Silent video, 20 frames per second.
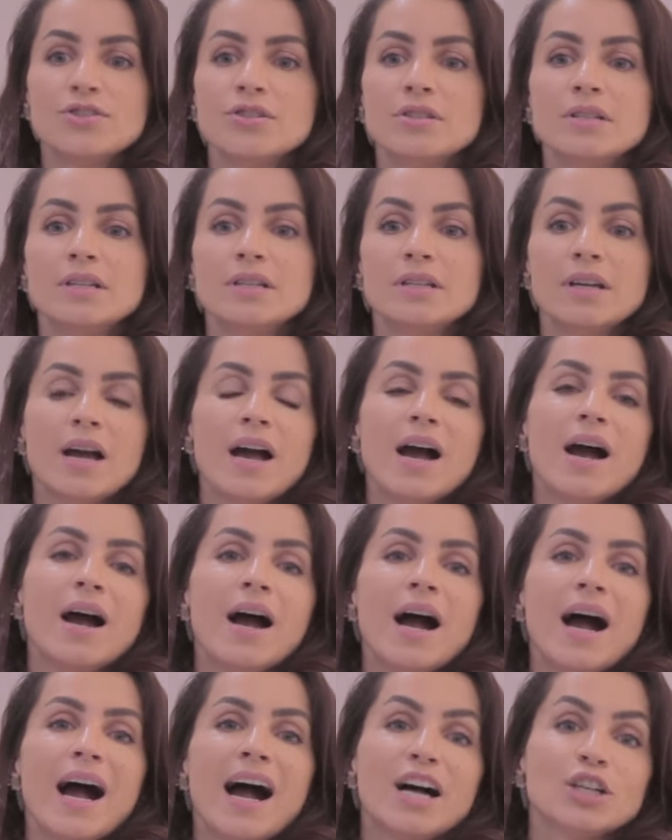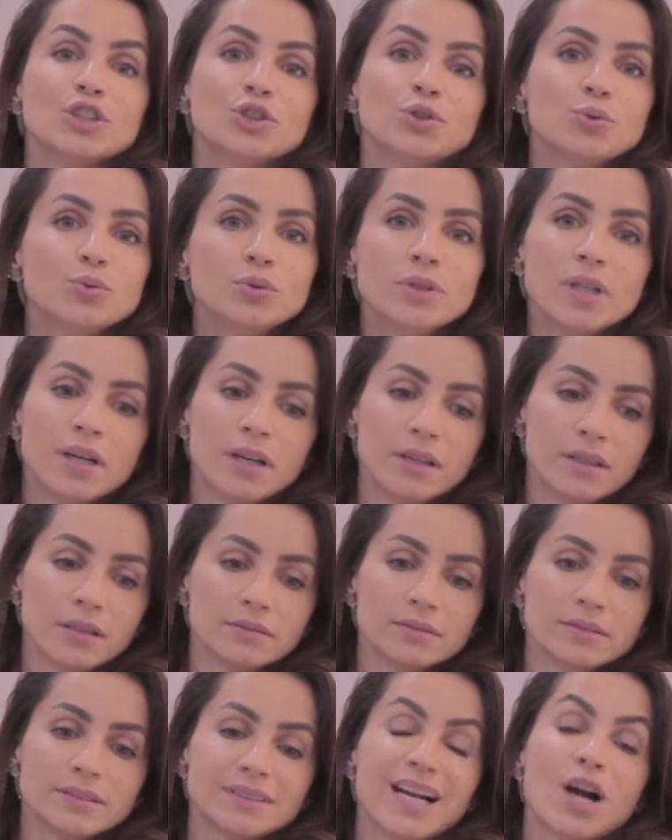de ajuda
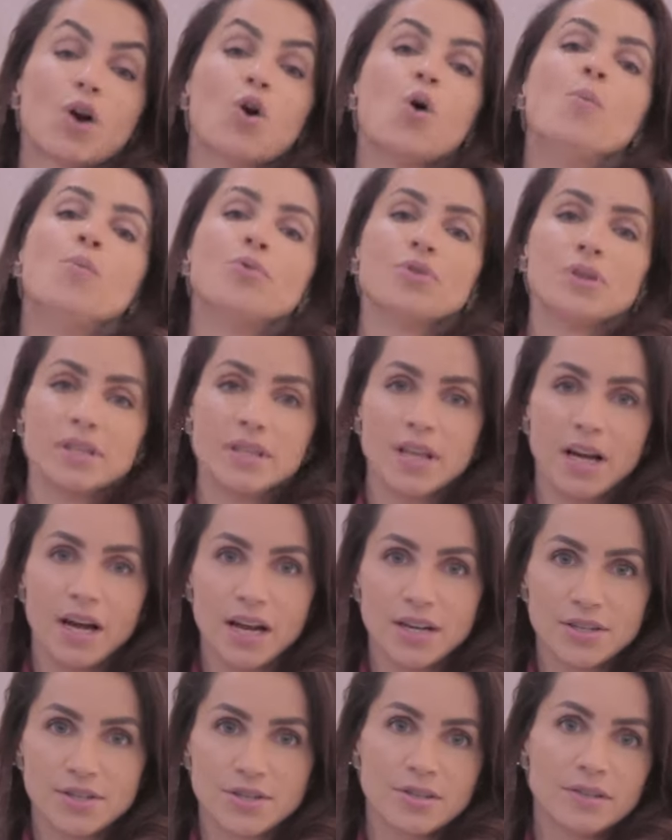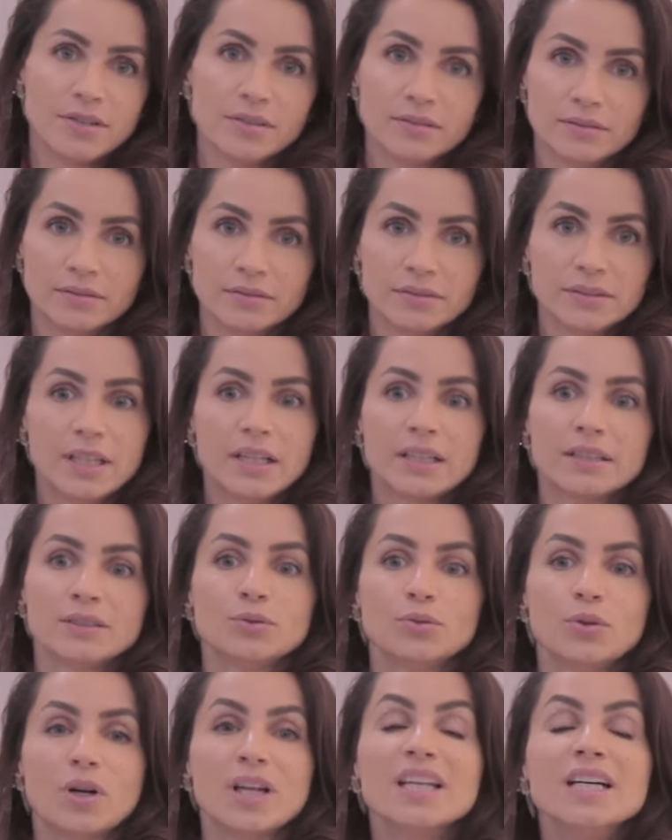da comunidade da,
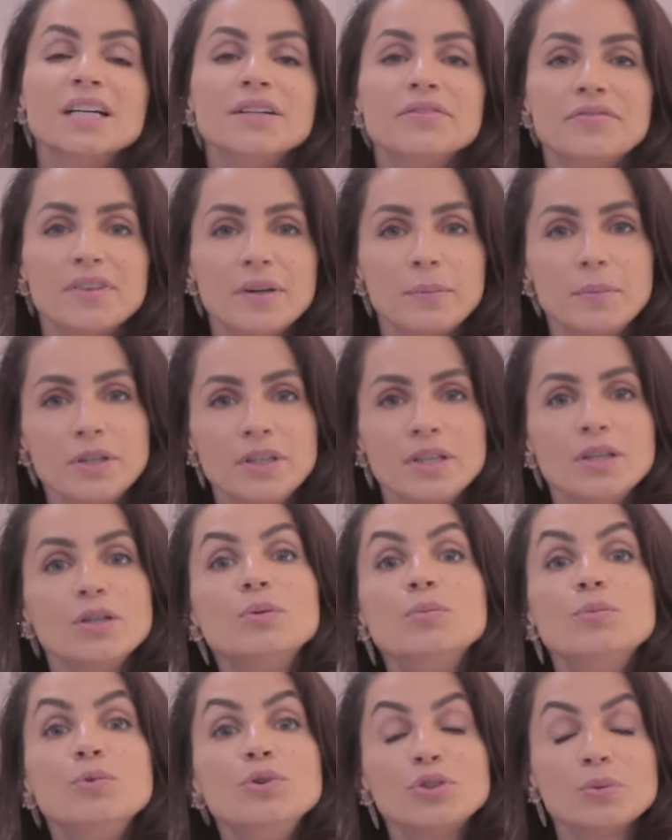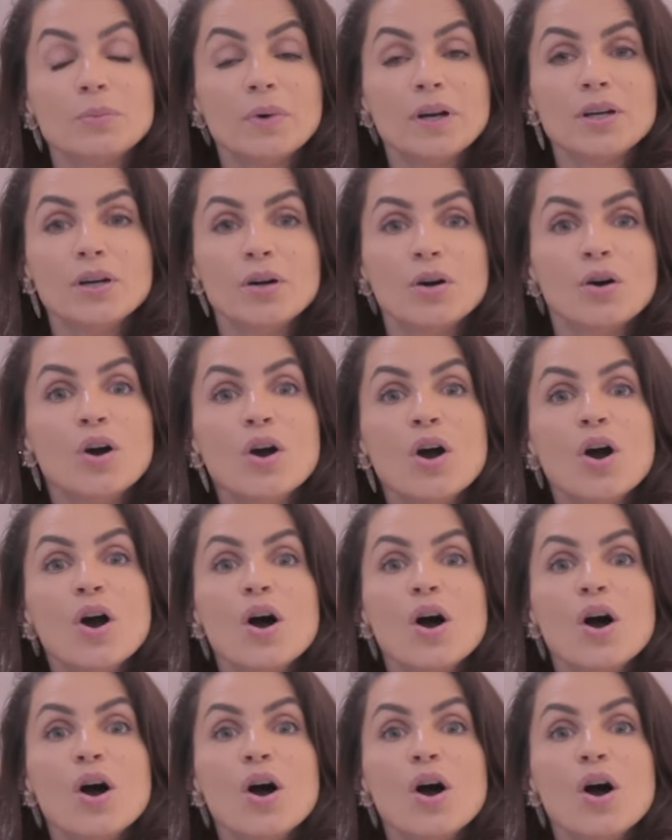do clã feminino muito maior.